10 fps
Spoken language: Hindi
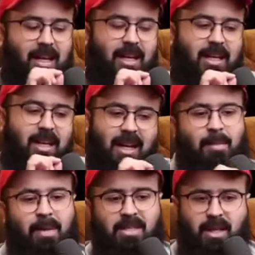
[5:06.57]
यानी ये
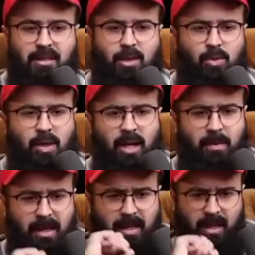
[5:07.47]
अल्लाह मैं जानता हूँ आए
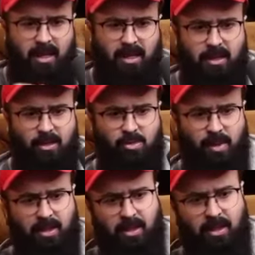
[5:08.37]
मैं इकरार करता हूँ इस
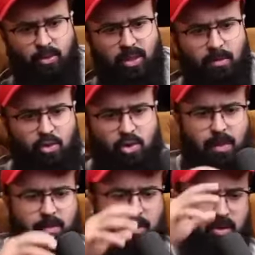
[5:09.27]
बात का कि तूने मुझ
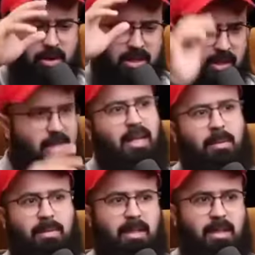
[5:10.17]
पर बहुत ज्यादा
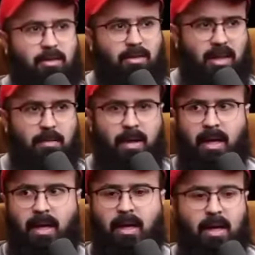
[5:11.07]
नियमतें की हुई हैं
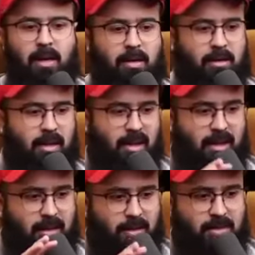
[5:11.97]
मैं हम्म। तेरे
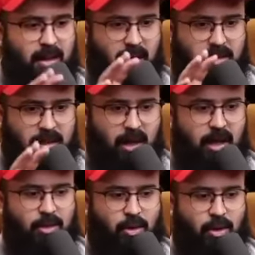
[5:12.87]
तरफ से
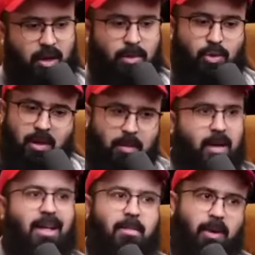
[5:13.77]
एहसानात और नियमतों के
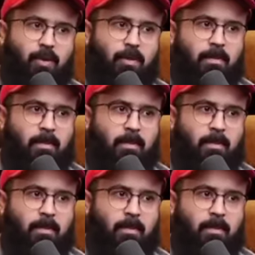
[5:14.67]
बर्डन में हूँ